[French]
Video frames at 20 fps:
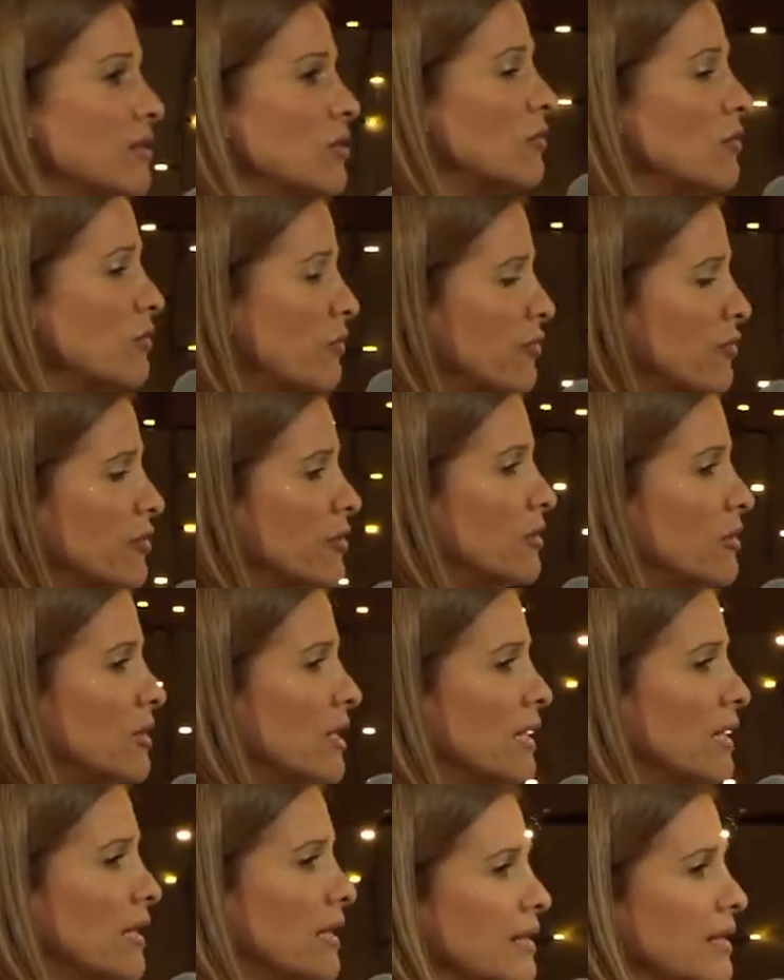enfant
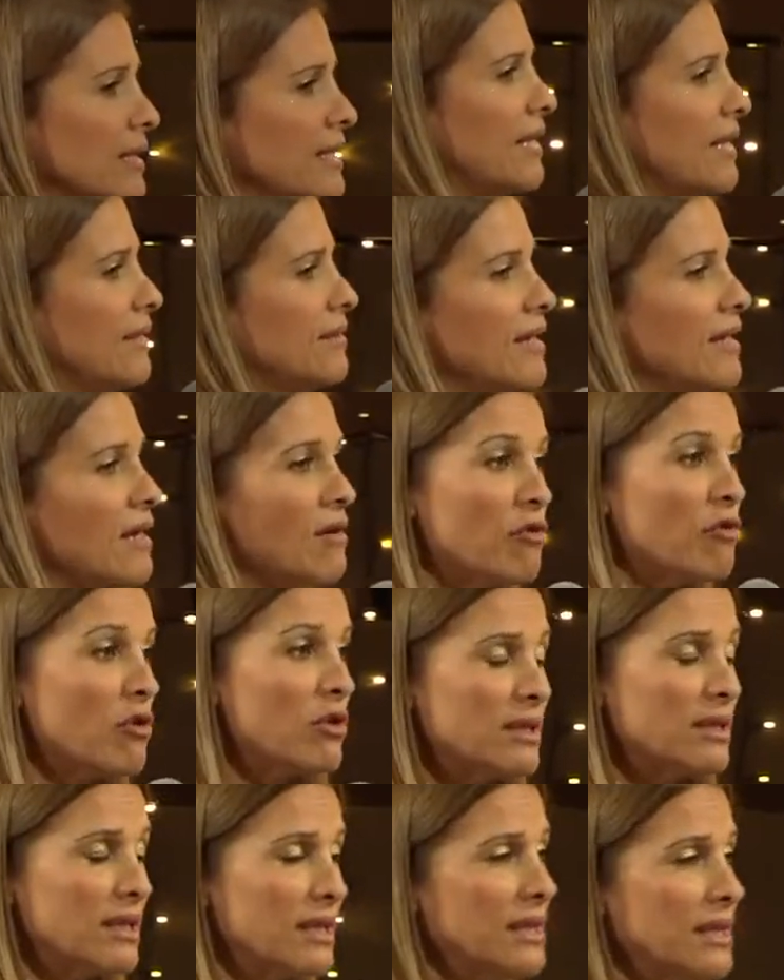qui a été
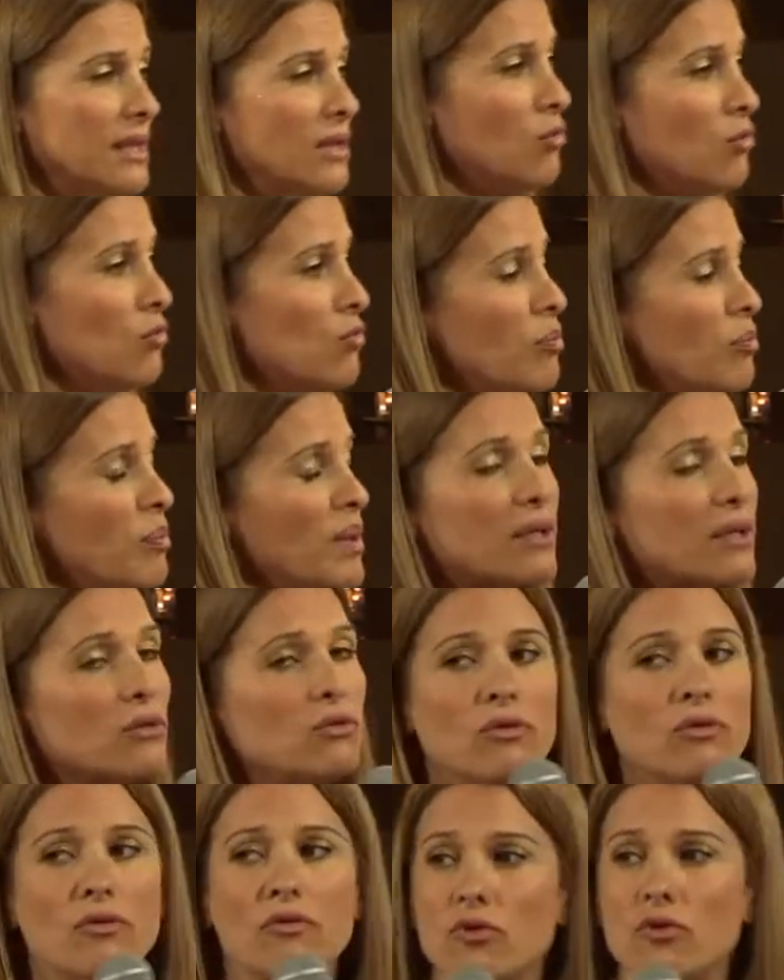avorté ou perdu
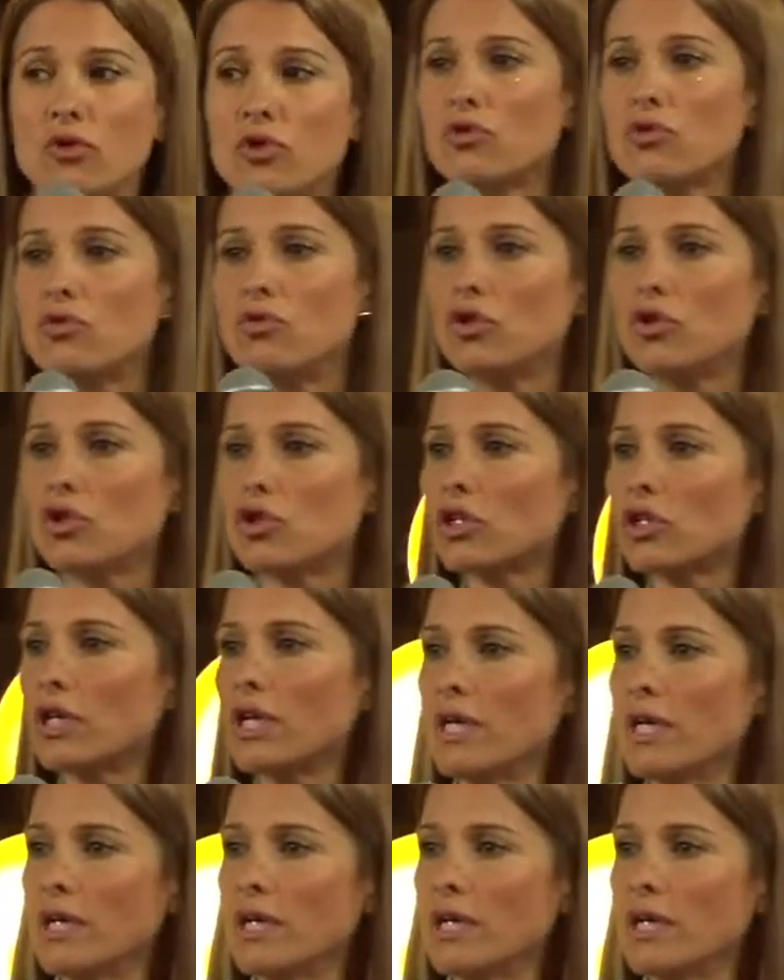en fausse couche,